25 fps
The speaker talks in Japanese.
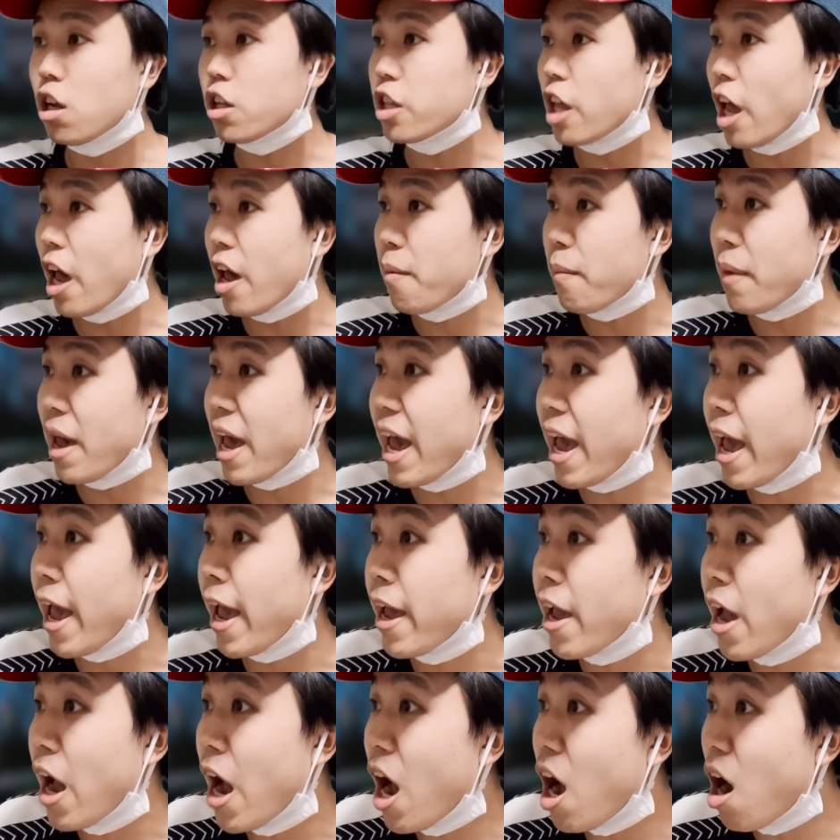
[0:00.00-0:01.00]
のて
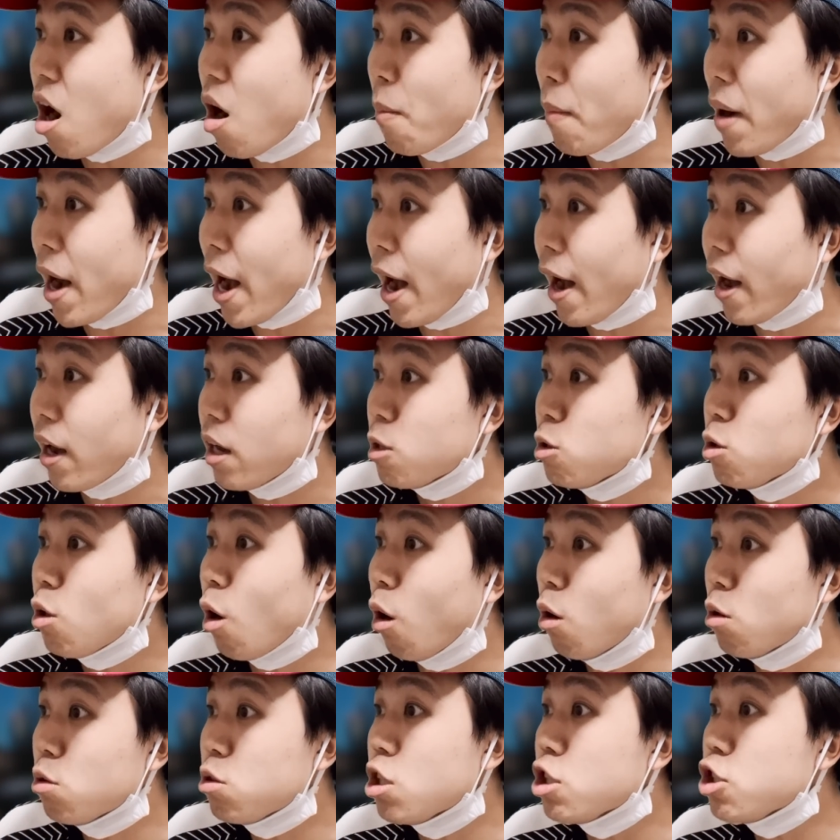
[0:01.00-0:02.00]
めえやお前
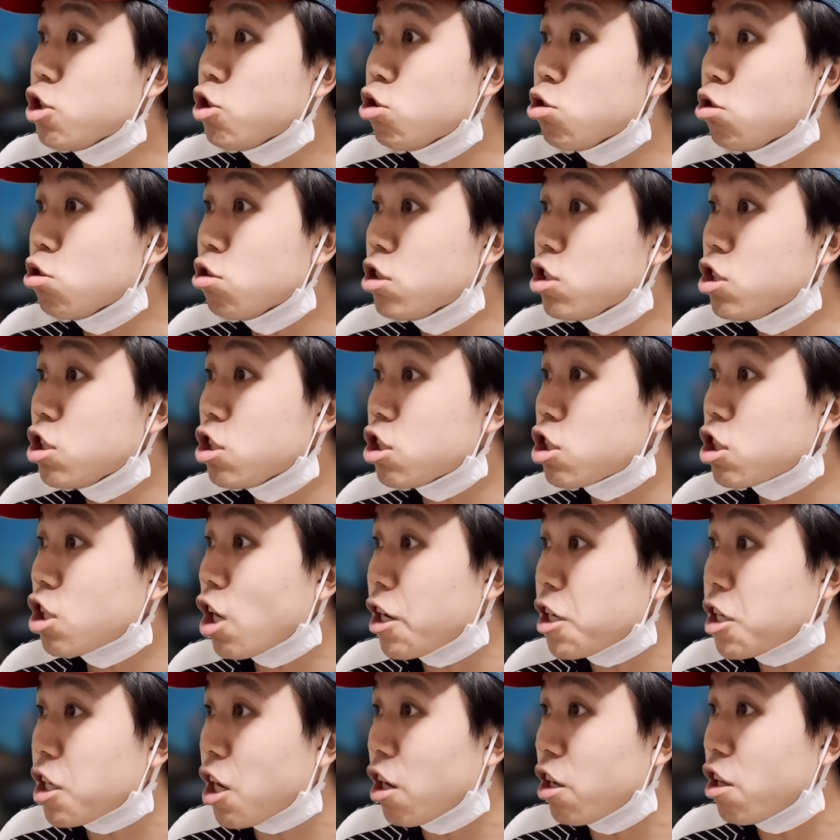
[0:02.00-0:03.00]
なんで週一し
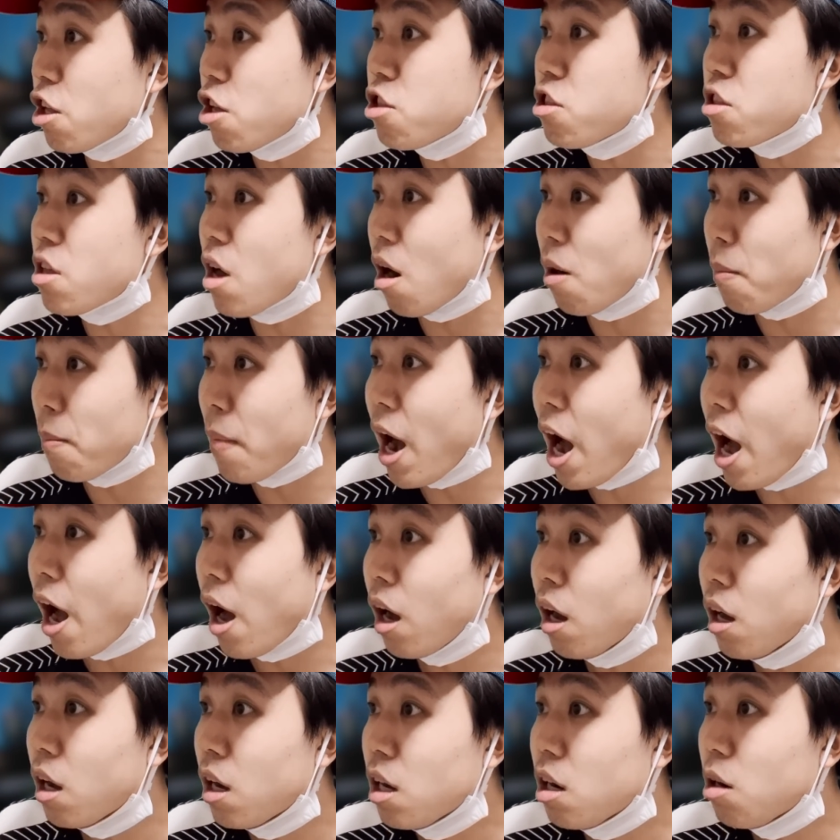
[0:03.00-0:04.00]
か行かねえんだよお前
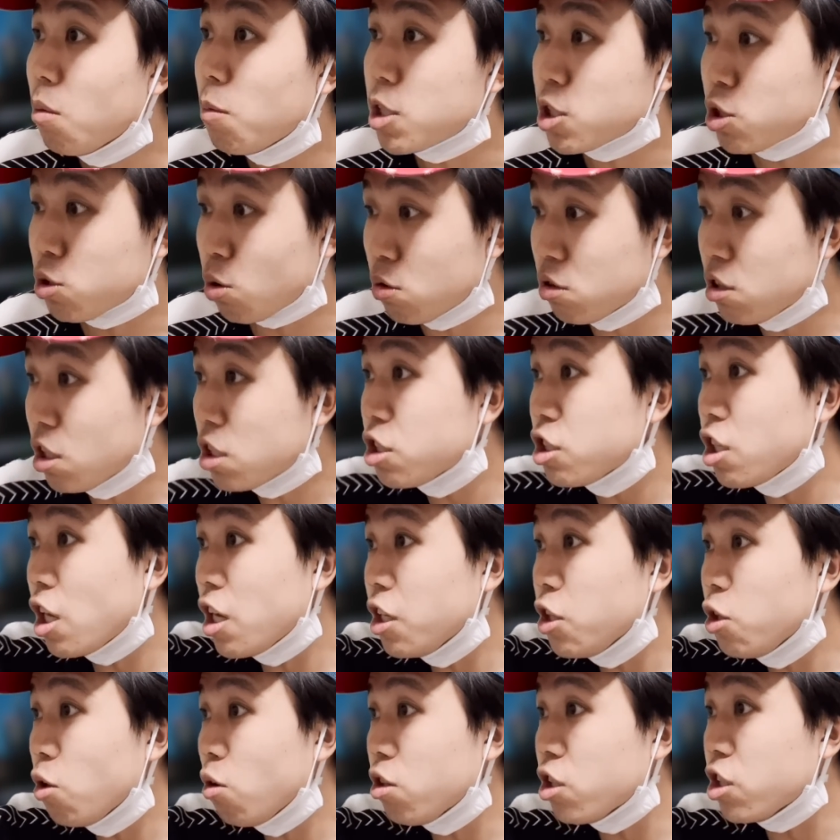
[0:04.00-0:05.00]
お前そんな
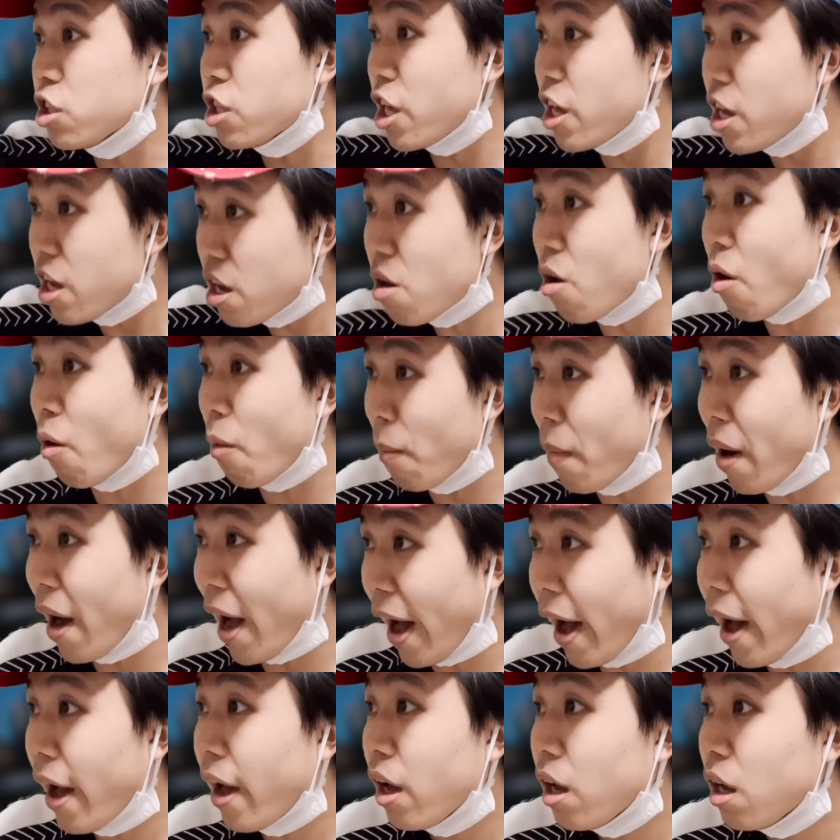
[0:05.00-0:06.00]
専業入れよお前
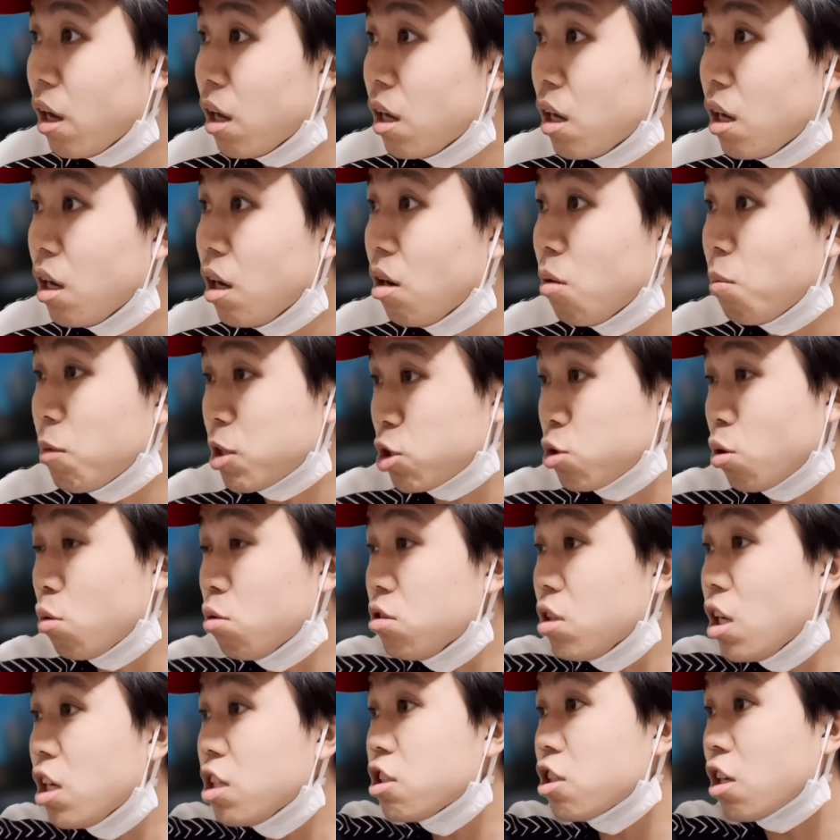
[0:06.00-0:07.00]
はいお前
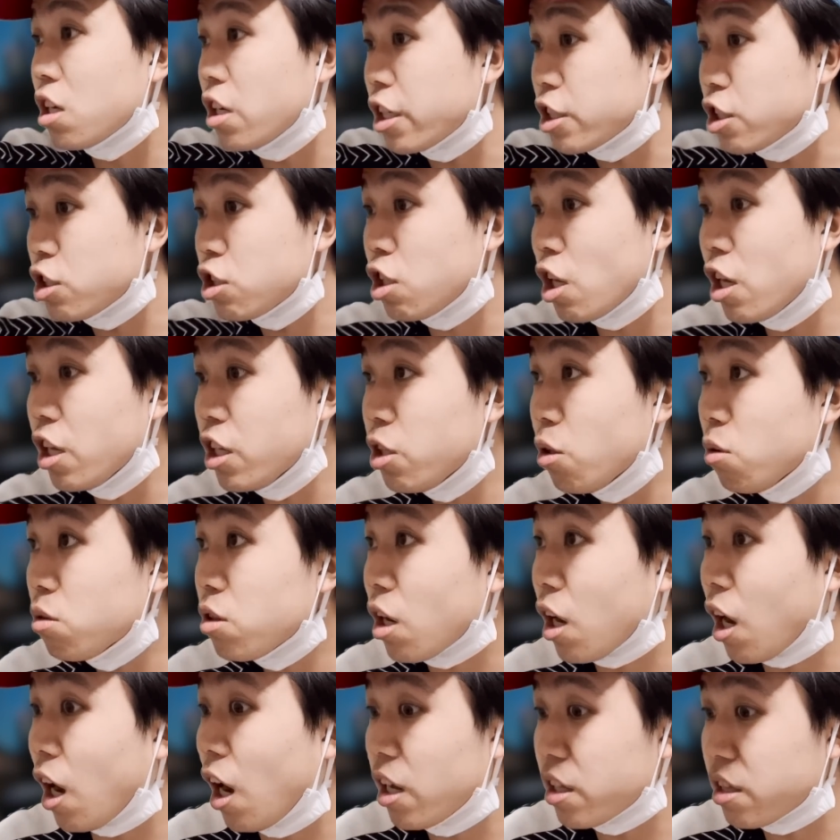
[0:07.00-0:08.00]
そんなやつがな専業っ
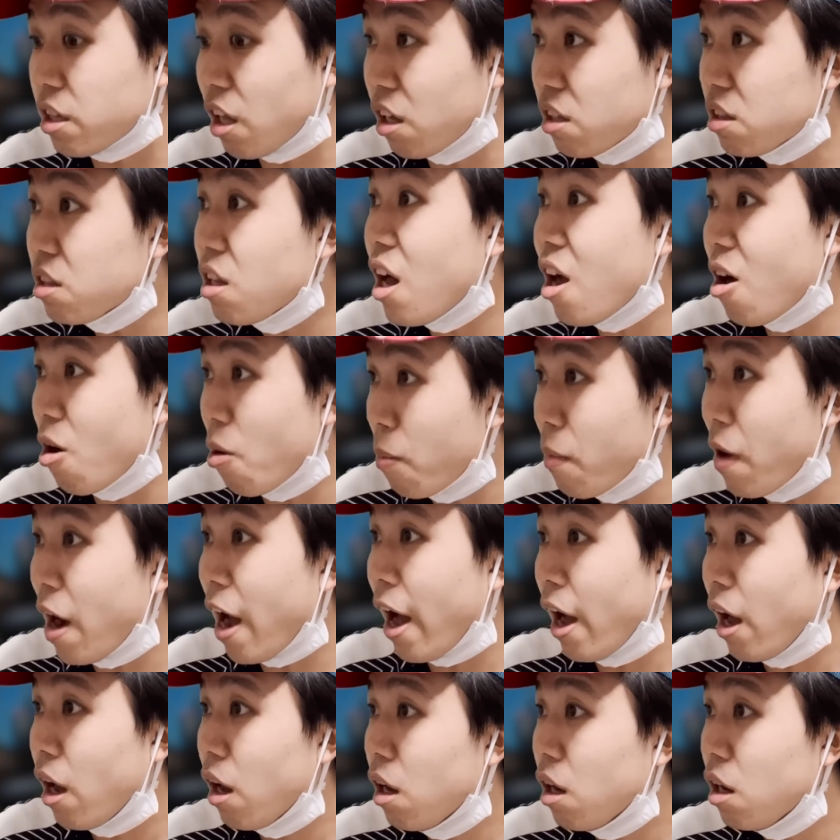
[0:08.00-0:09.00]
て語んなよ
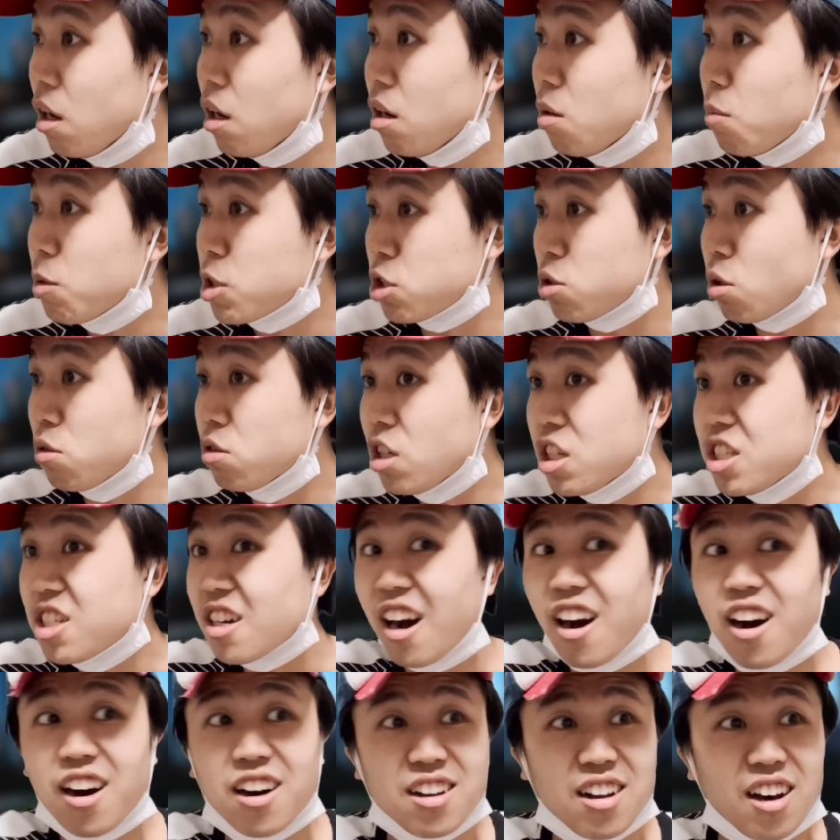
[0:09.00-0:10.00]
語るつもりないですそんな
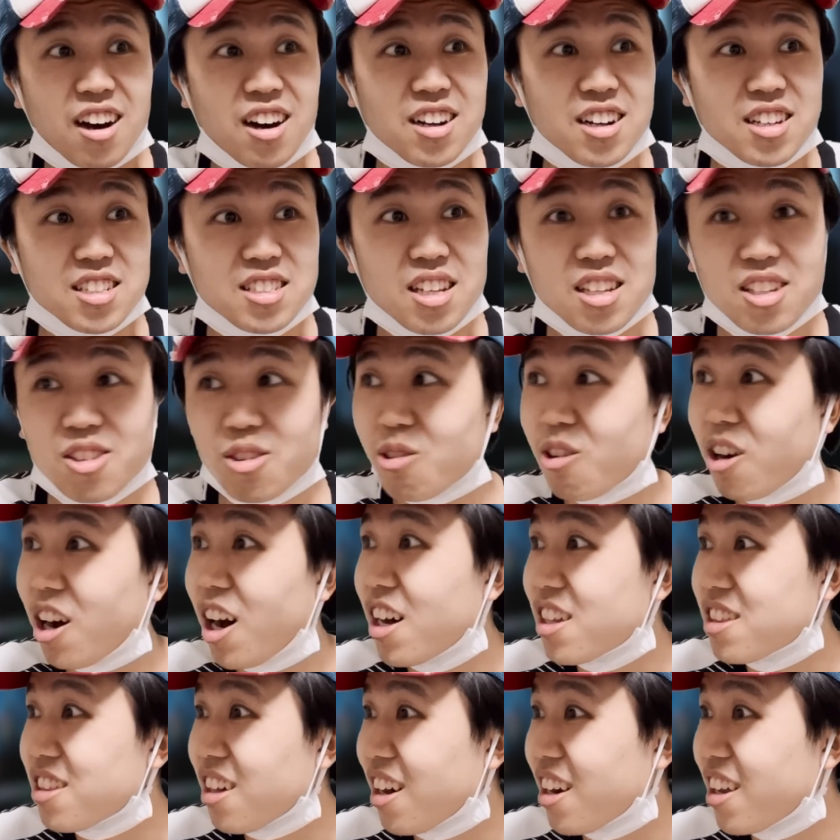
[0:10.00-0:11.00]
じゃ花々専業
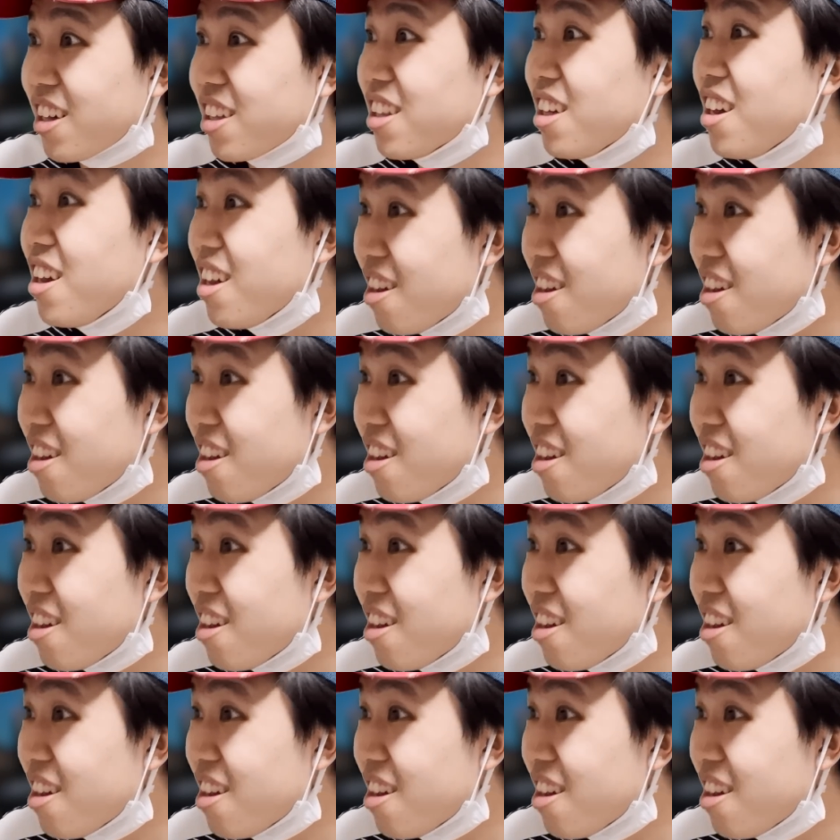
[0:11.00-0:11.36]
語れね